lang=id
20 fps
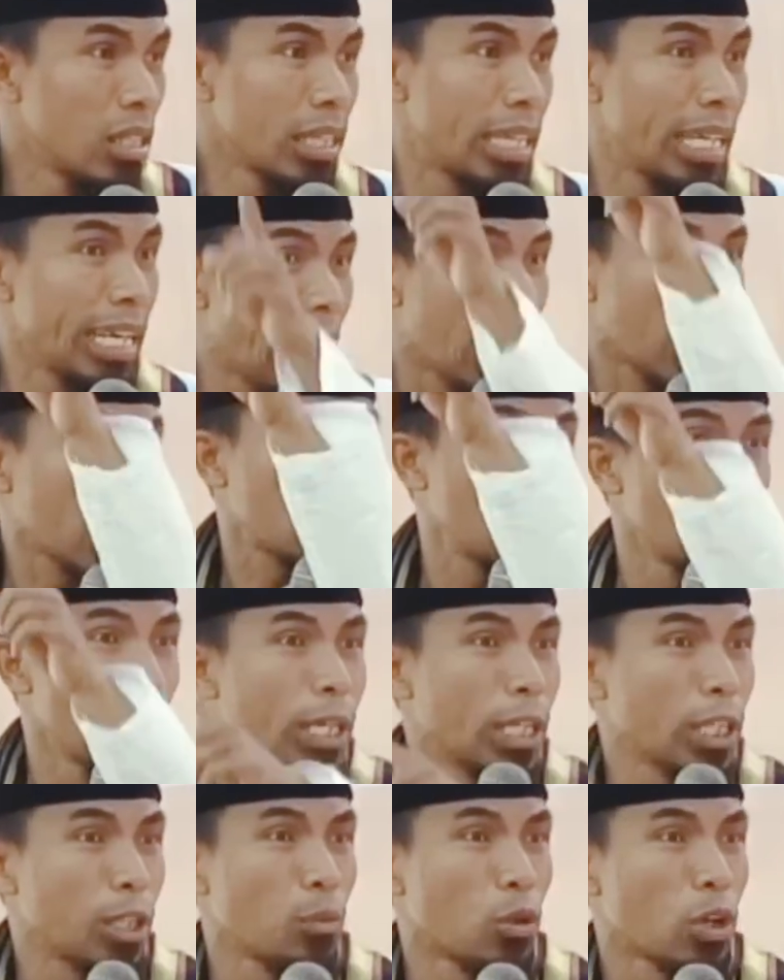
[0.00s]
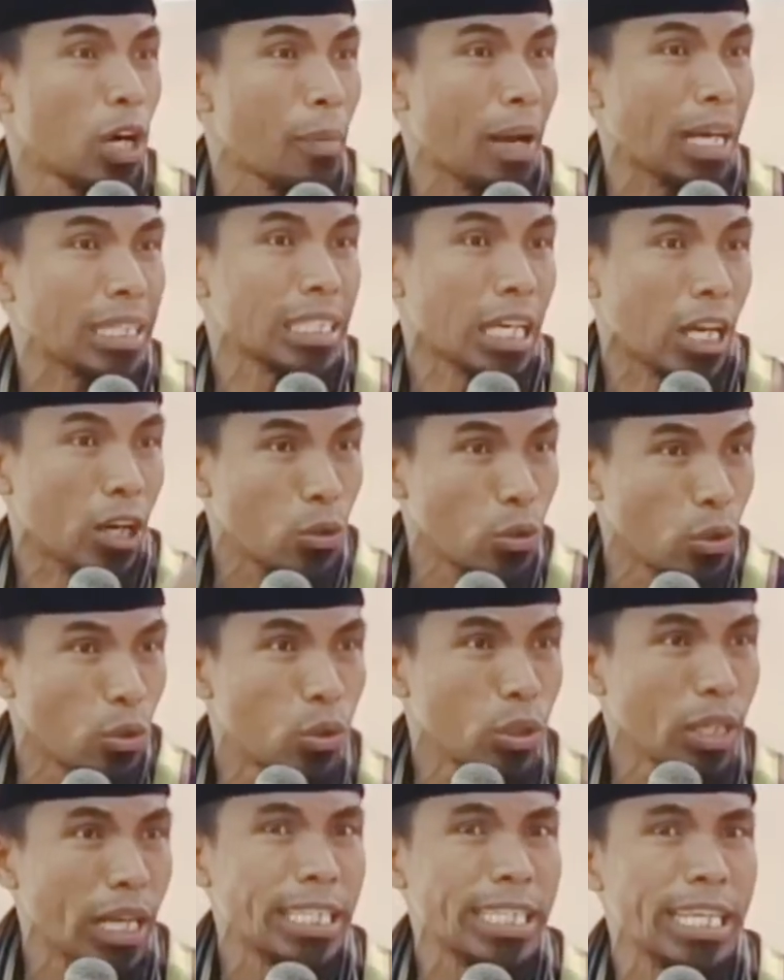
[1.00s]
Ki laku ki temu ke pasar,
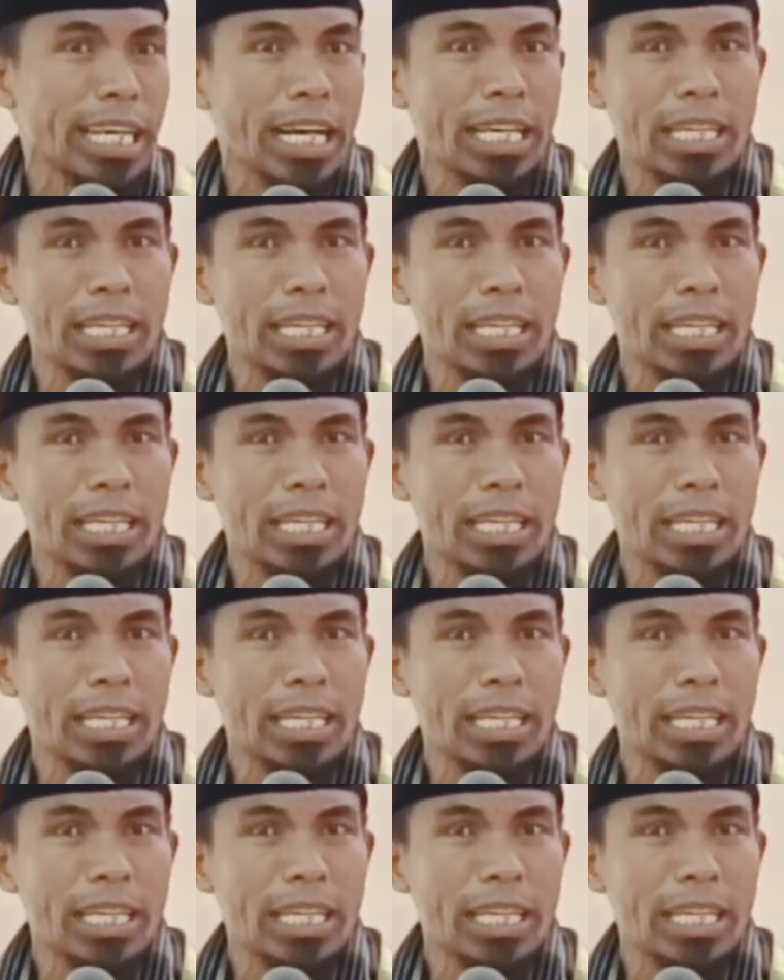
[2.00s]
duhur hur